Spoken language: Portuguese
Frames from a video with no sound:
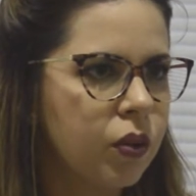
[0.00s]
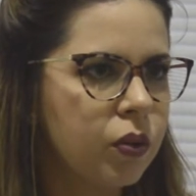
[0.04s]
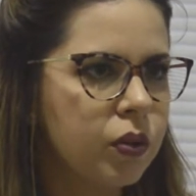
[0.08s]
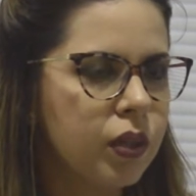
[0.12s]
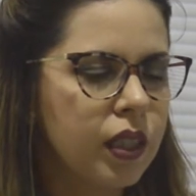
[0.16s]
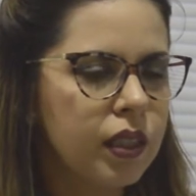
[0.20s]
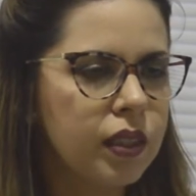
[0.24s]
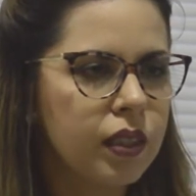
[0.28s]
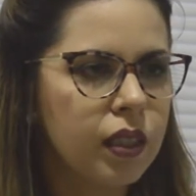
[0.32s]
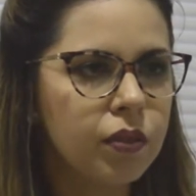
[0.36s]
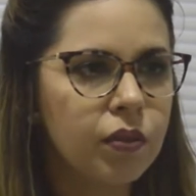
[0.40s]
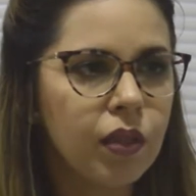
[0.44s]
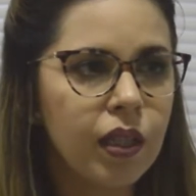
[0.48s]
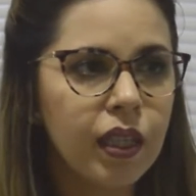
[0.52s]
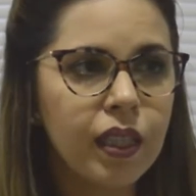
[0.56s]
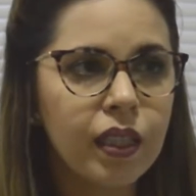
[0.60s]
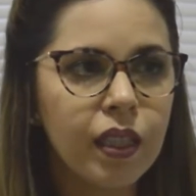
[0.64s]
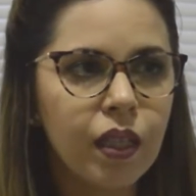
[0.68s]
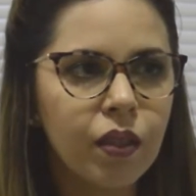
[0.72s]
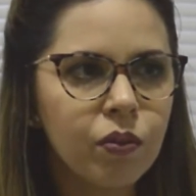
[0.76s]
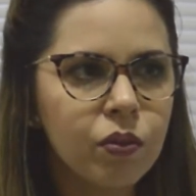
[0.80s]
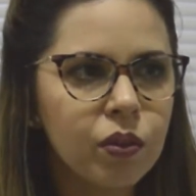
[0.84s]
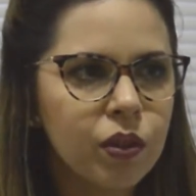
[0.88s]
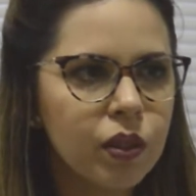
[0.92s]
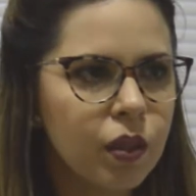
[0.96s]
O tecido ele
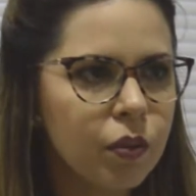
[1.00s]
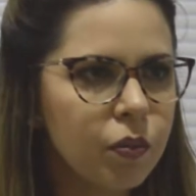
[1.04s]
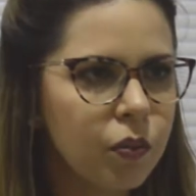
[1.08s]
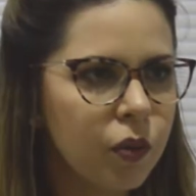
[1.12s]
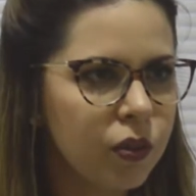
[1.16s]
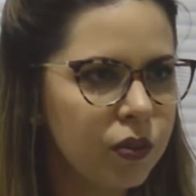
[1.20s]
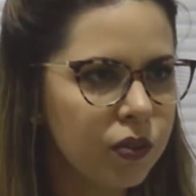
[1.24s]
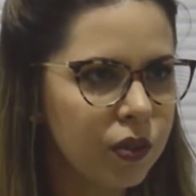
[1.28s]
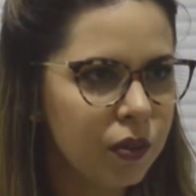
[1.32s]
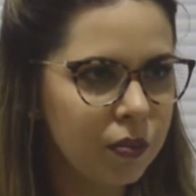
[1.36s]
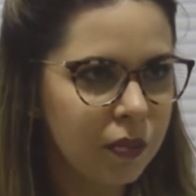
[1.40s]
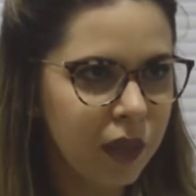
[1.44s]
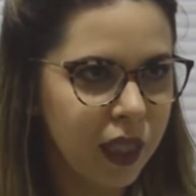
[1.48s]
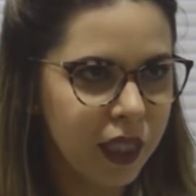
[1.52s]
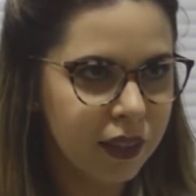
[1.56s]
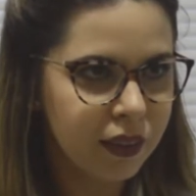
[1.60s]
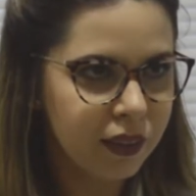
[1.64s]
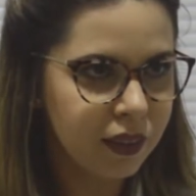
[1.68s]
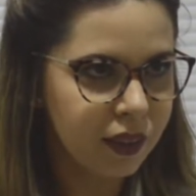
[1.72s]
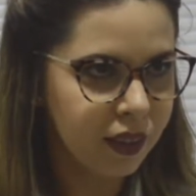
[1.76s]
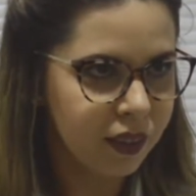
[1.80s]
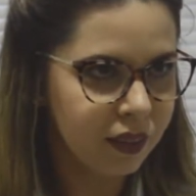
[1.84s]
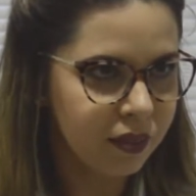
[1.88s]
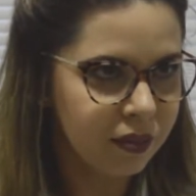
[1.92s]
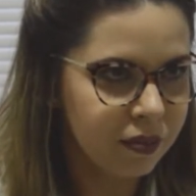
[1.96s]
não se
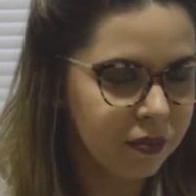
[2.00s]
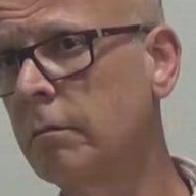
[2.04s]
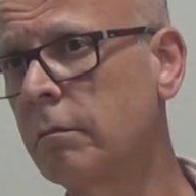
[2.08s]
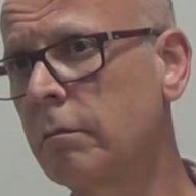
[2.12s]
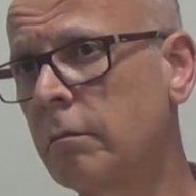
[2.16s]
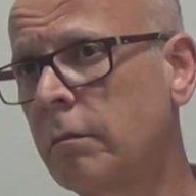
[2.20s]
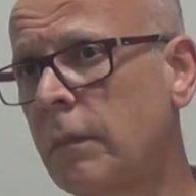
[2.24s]
movimenta.